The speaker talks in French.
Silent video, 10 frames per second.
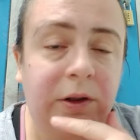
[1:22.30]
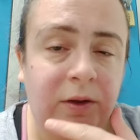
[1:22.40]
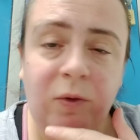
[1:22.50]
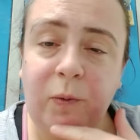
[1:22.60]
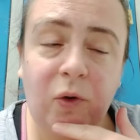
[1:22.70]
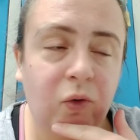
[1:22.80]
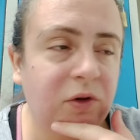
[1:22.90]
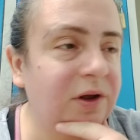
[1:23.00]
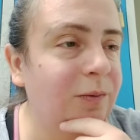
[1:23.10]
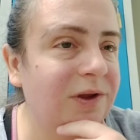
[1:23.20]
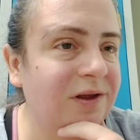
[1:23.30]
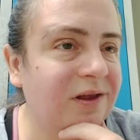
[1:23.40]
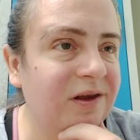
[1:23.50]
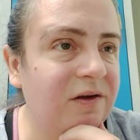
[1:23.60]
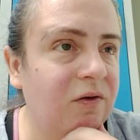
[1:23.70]
c'est même pas sur ça mais
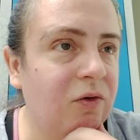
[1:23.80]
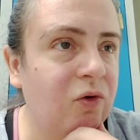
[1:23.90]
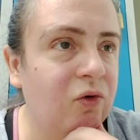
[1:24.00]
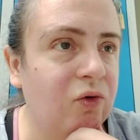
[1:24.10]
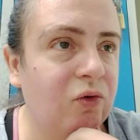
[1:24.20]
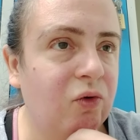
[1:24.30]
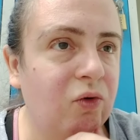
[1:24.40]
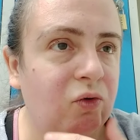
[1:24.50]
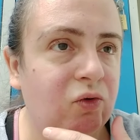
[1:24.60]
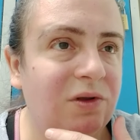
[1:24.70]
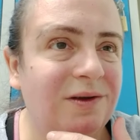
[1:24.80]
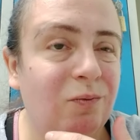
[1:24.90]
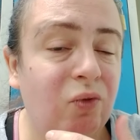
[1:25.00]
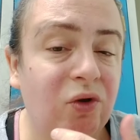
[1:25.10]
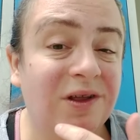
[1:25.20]
c'est sur le côté
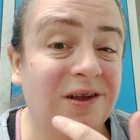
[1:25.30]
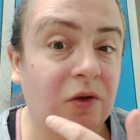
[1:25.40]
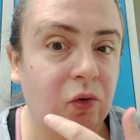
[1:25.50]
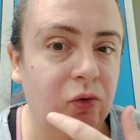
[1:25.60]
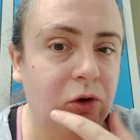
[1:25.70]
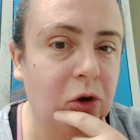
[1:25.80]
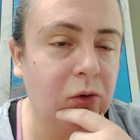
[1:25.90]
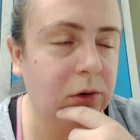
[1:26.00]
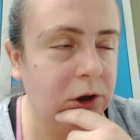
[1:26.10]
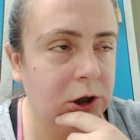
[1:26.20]
plus insultant